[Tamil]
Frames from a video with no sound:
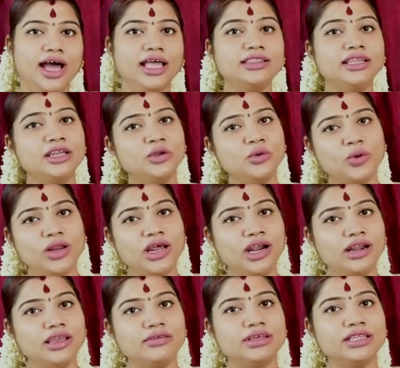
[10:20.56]
அந்த
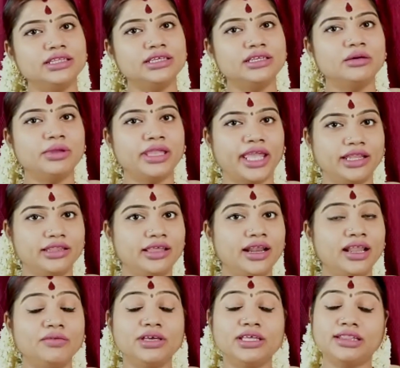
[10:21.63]
நூல்களை வந்து நம்ம எந்த
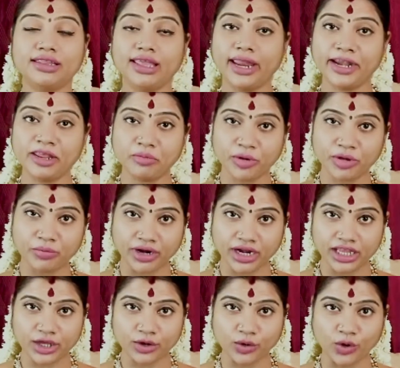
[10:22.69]
அளவுக்கு தேடி போய்
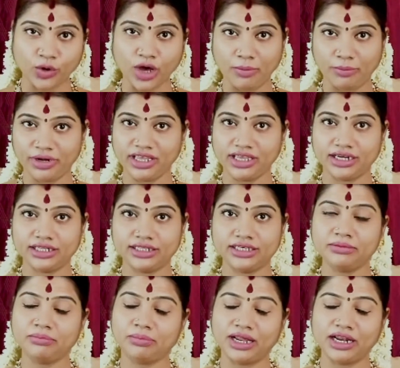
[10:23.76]
படிக்கிறோம்
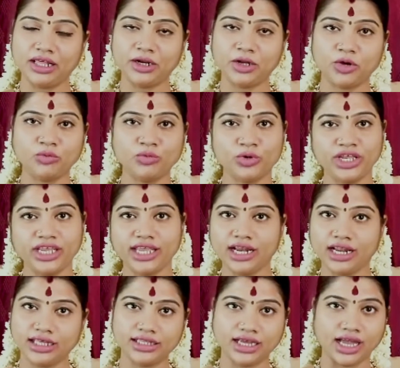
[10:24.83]
அப்படிங்கிறது பலருக்கும் ஒரு
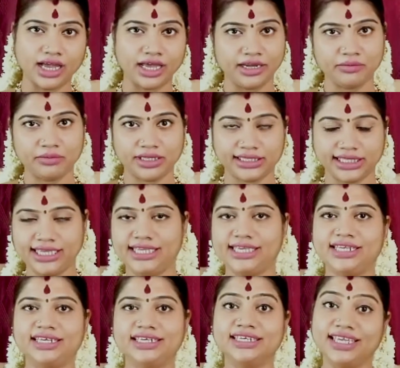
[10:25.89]
இயலாத காரியமாக தான்
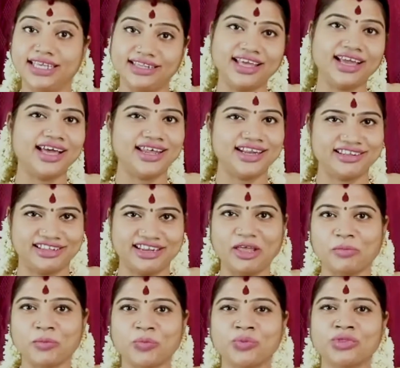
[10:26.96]
இருக்குது இந்த
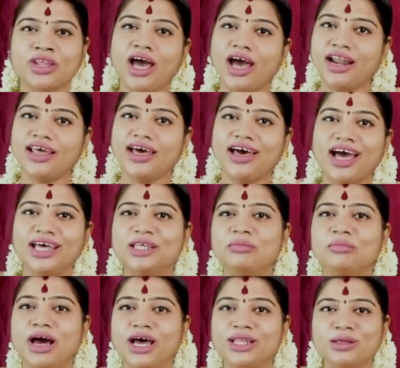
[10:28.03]
காலத்தில் ஆனால் அதை
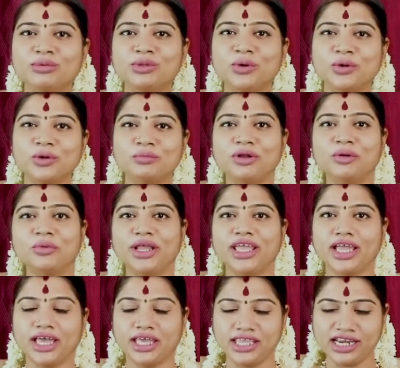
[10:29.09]
மாதந்தோறும்
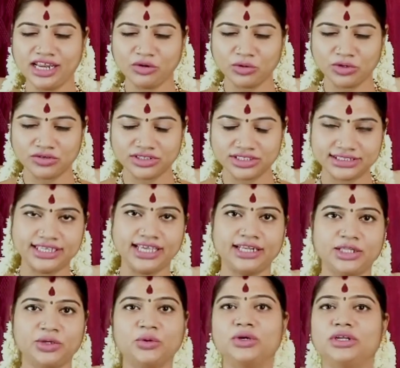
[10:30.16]
நம்முடைய கையில் கொண்டு வந்து
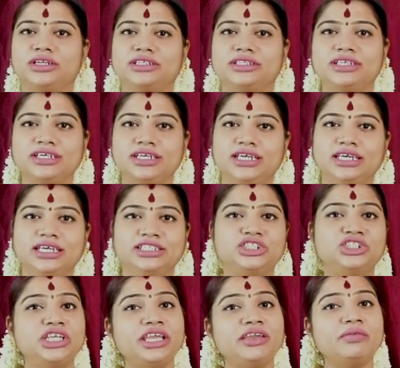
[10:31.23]
சேர்த்து கொண்டிருந்த
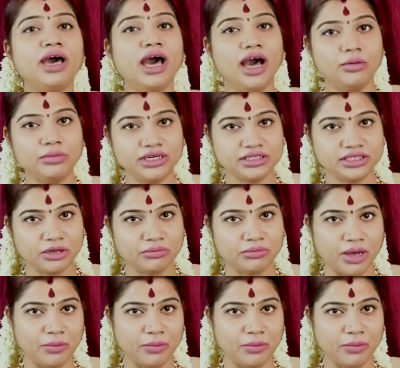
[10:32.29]
ஜீவ அமிர்தம்